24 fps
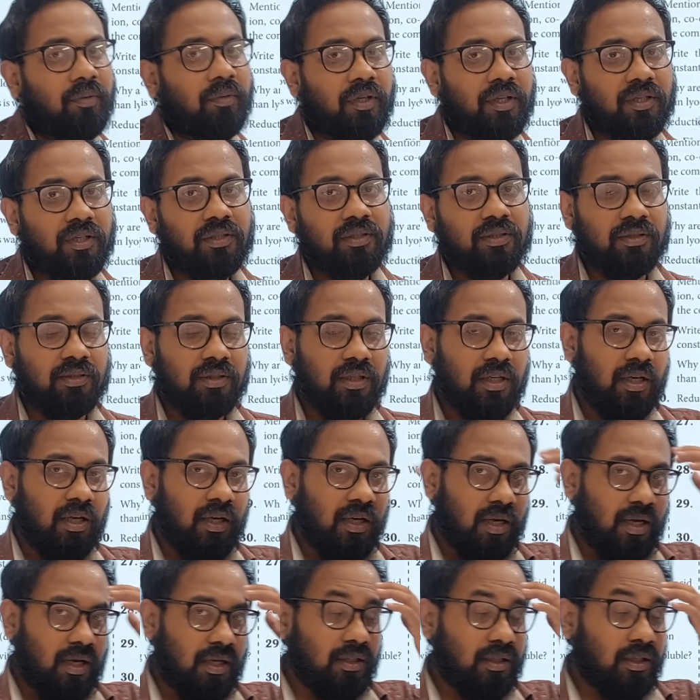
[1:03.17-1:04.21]
லிமிடேஷன்
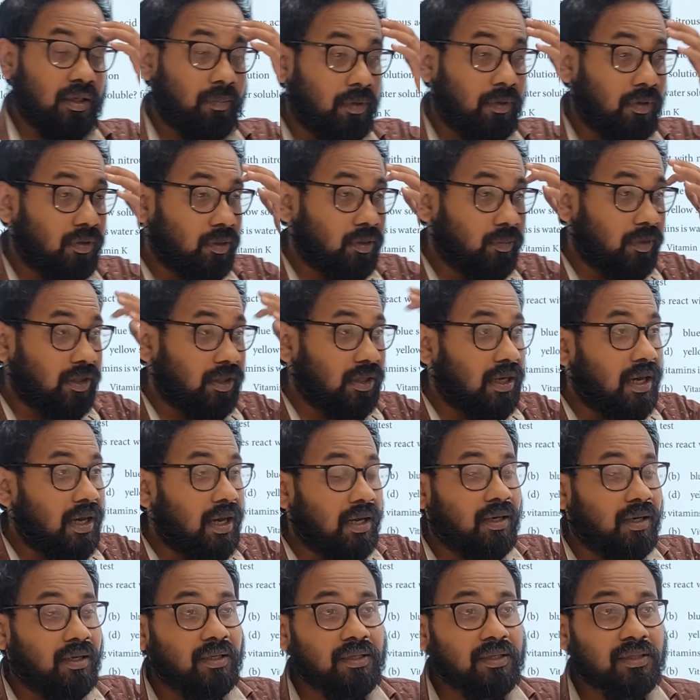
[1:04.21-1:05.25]
அதுக்கப்புறம் வந்து பார்த்திங்கன்னா
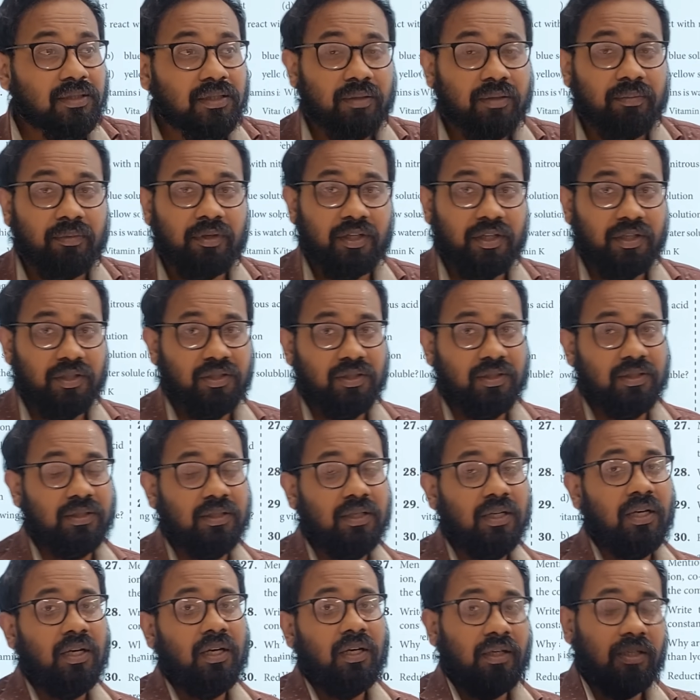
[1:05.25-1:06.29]
ஹர்னிஸ் லிமிடேஷன்
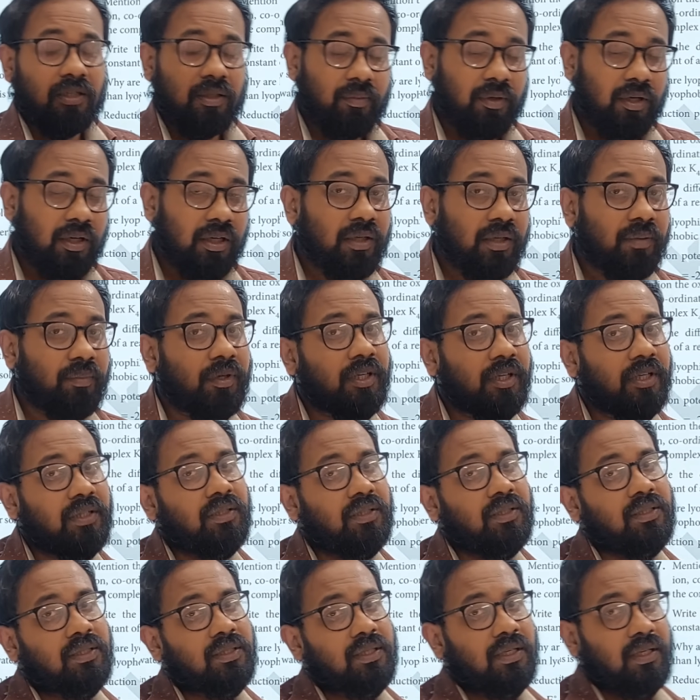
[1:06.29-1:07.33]
இந்த மாதிரி
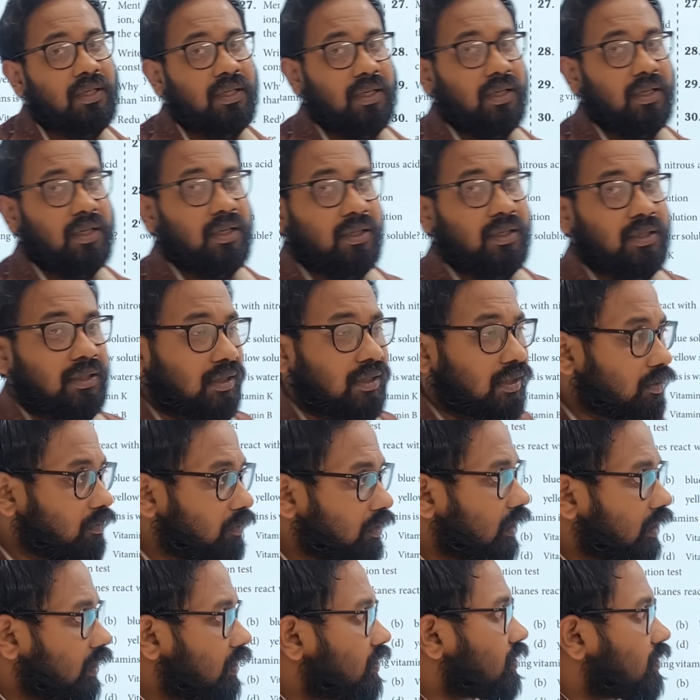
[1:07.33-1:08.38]
லிமிடேஷன்ஸே நிறையா இருக்குது இந்த
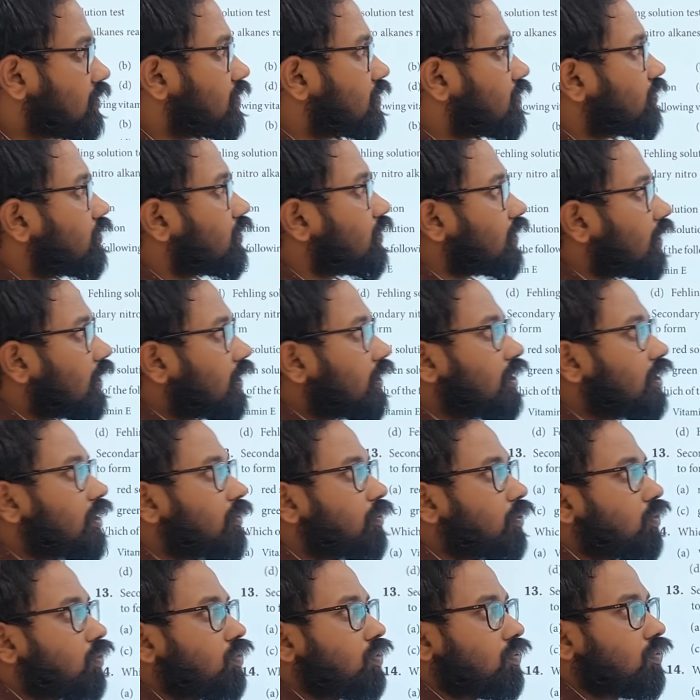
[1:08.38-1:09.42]
லிமிடேஷன்ஸ் வந்து
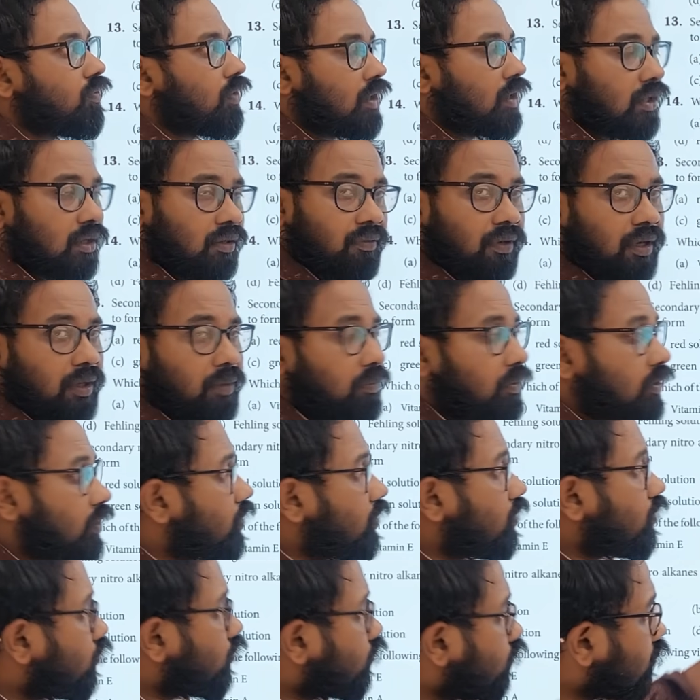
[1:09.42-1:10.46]
கண்டிப்பாக ஒன்று வரக்கு வாய்ப்பு
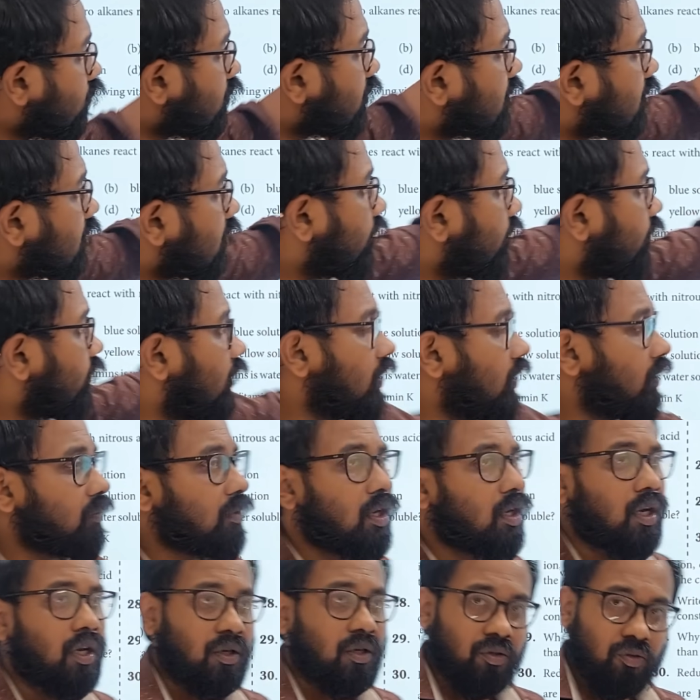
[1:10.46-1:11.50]
இருக்குது யூசஸ் ஆஃப் ஹீலியம்
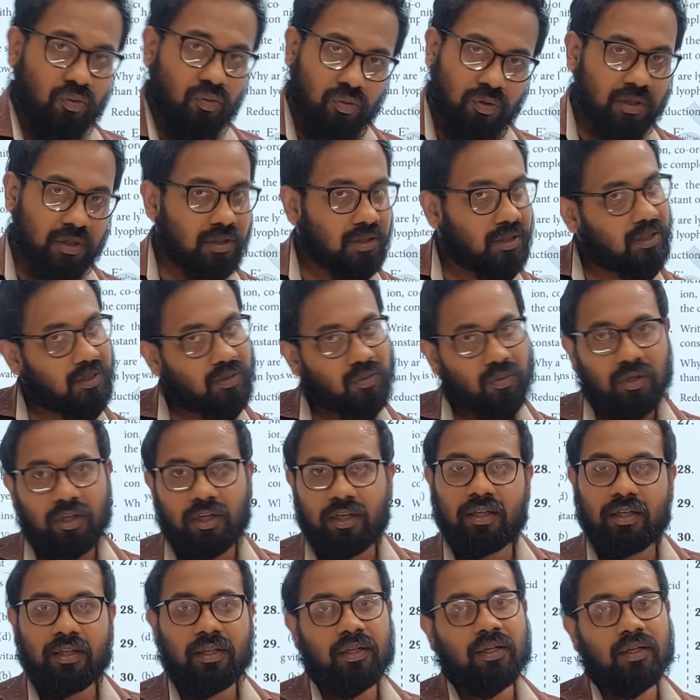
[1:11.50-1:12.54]
யூசஸ் நான்
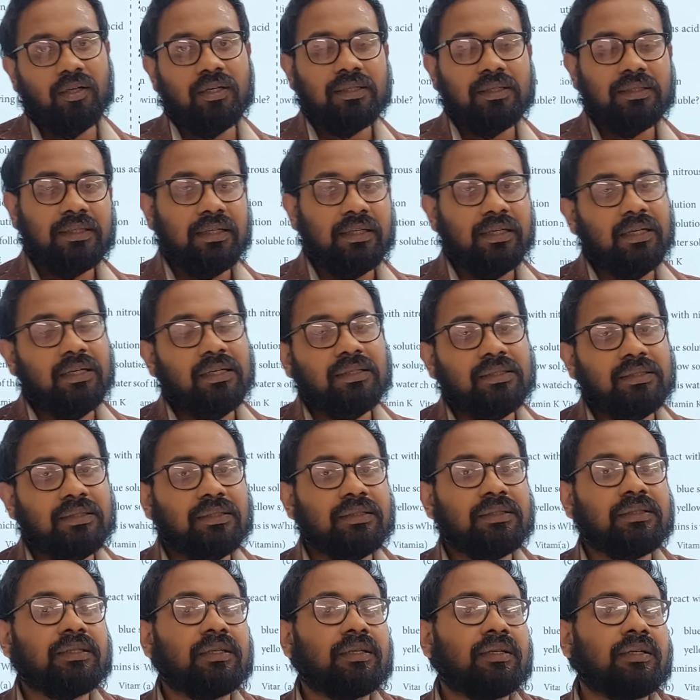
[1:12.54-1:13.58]
சொல்லிகிட்டே தானே இருக்கேன் செகண்ட்
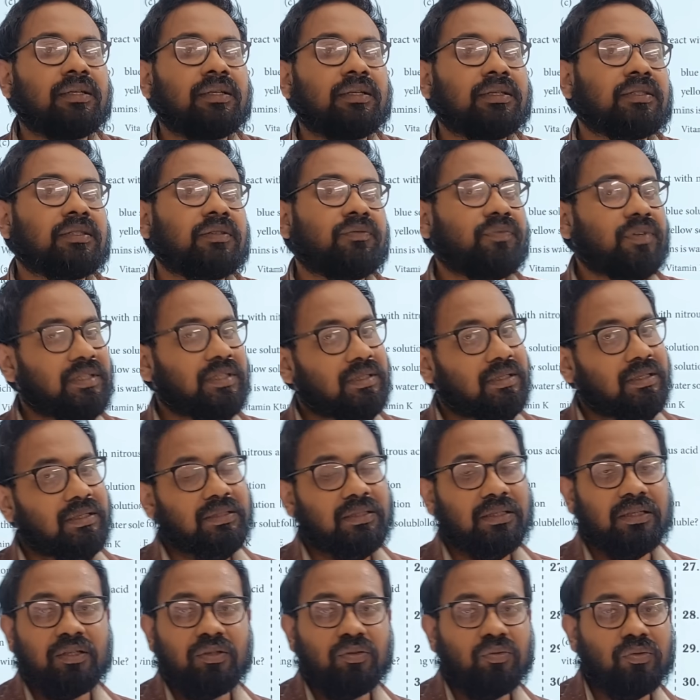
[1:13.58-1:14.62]
லெசன் தேர்ட் லெசன் ஃபஸ்ட்
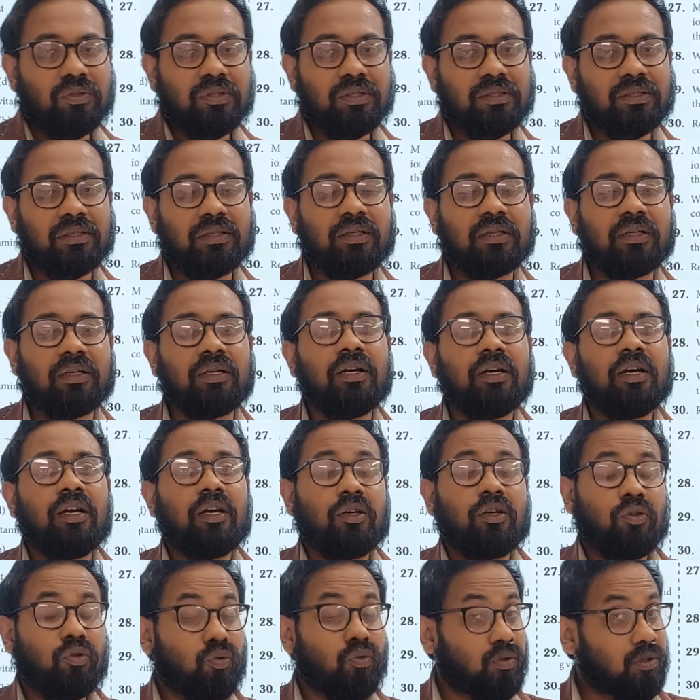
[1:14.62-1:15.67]
லெசனில் யூசஸ் இருக்குது
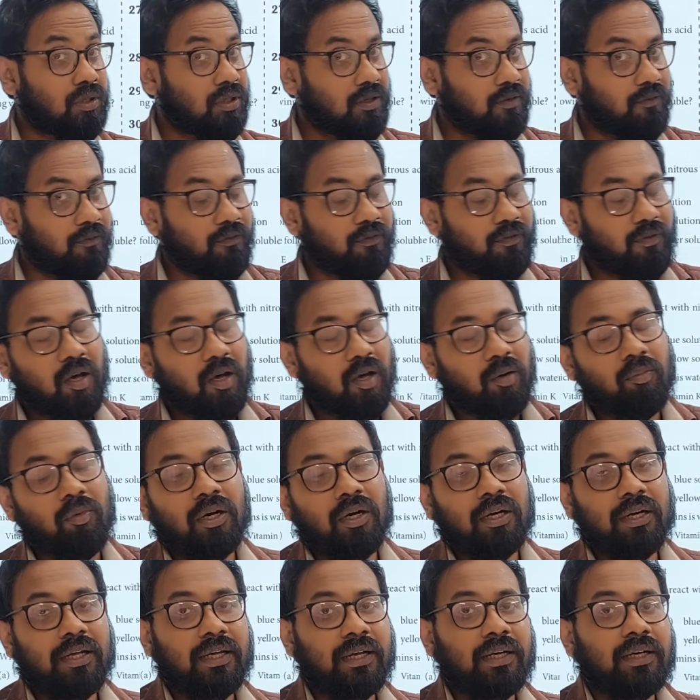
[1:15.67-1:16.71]
யூசஸ் ஆஃப்
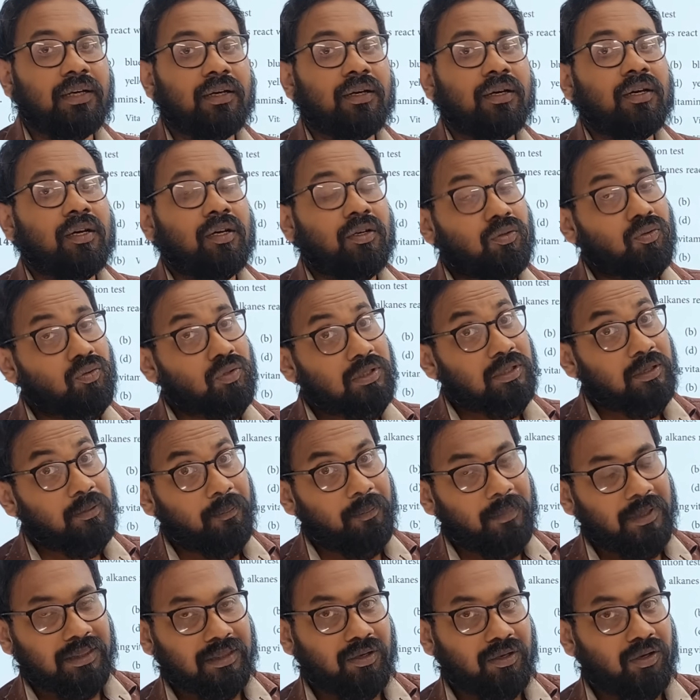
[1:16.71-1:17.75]
ஃபார்மால்டெய்டு யூஸ் ஆஃப்
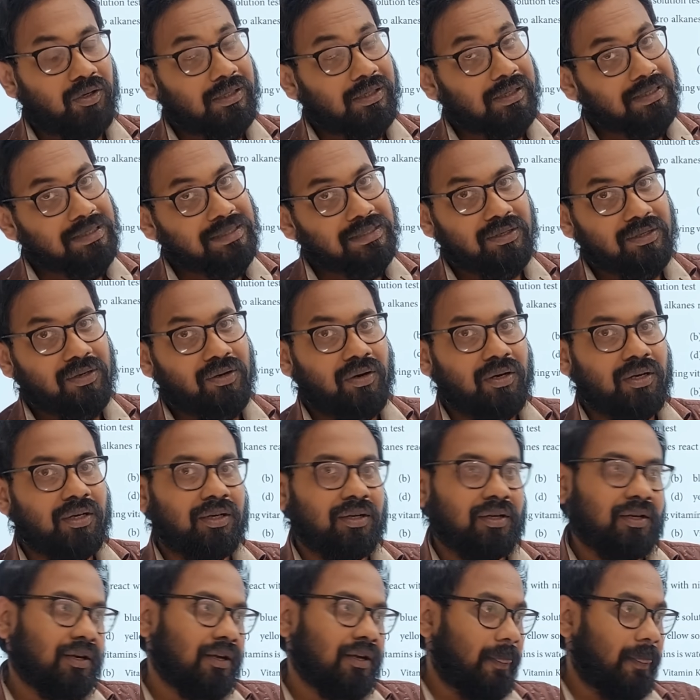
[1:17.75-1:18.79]
மெத்தனால் கிளிசரால்
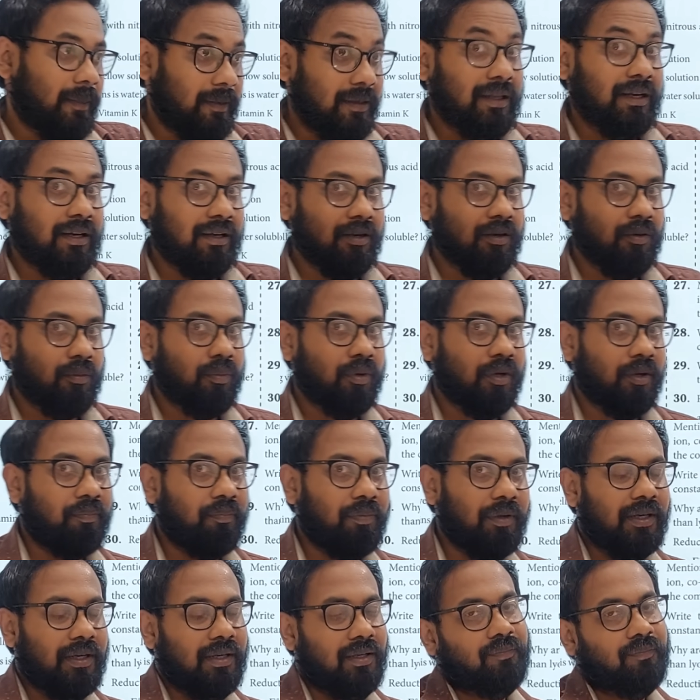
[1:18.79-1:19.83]
இதெல்லாம் ரொம்ப
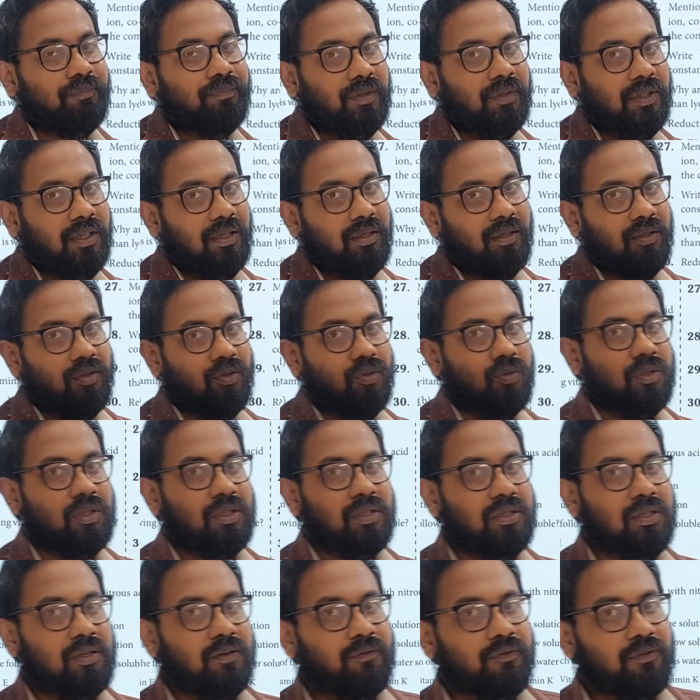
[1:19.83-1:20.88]
ரிப்பீட்டு
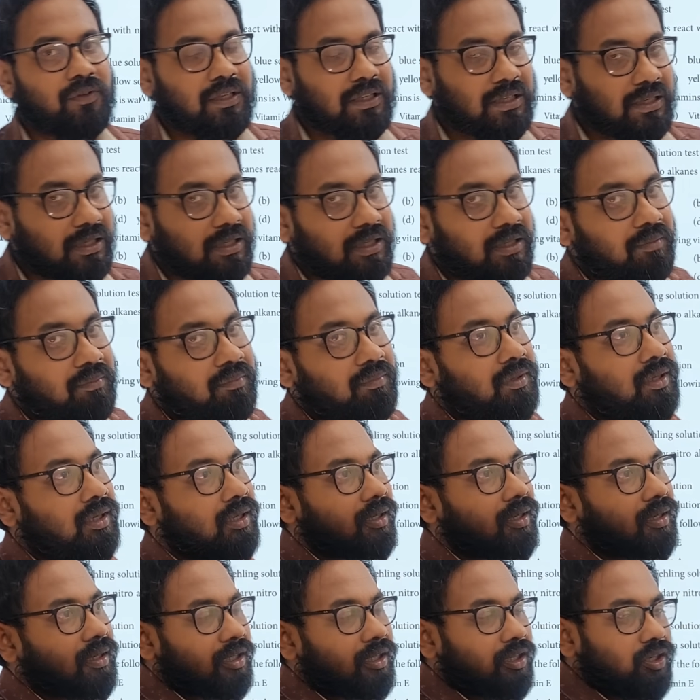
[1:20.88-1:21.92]
யூசஸ் ஆஃப் ஈலியம்
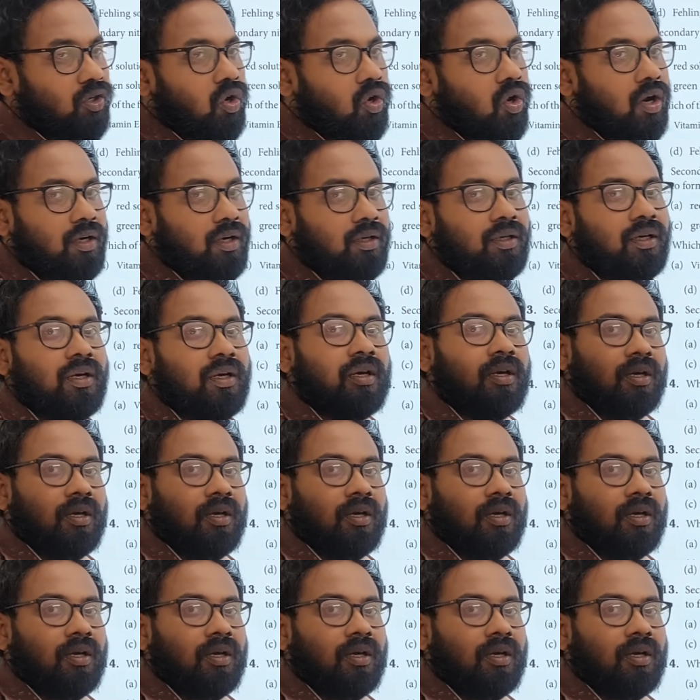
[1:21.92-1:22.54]
நியான்